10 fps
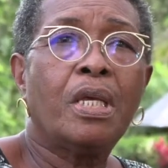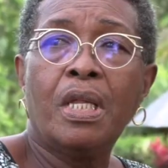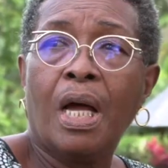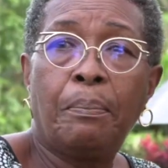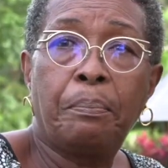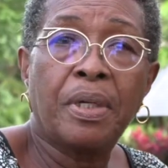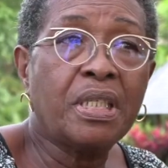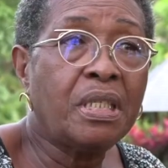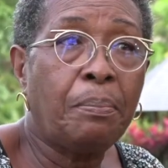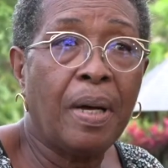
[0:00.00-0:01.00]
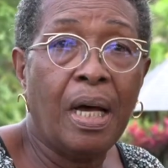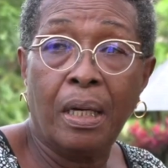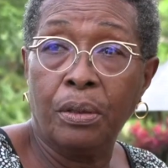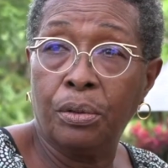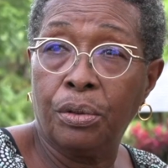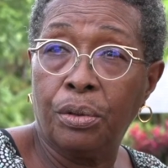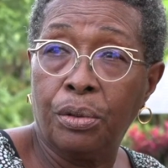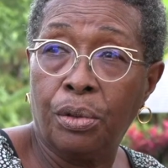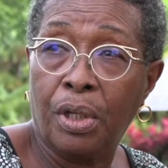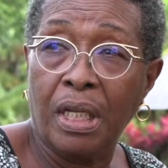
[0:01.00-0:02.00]
n'apprécient pas
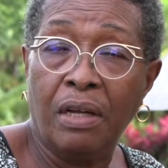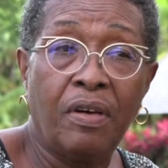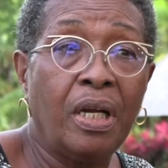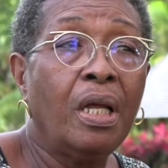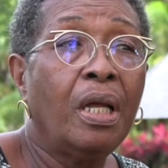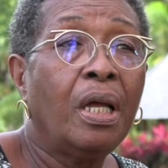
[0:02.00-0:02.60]
euh, le carnaval.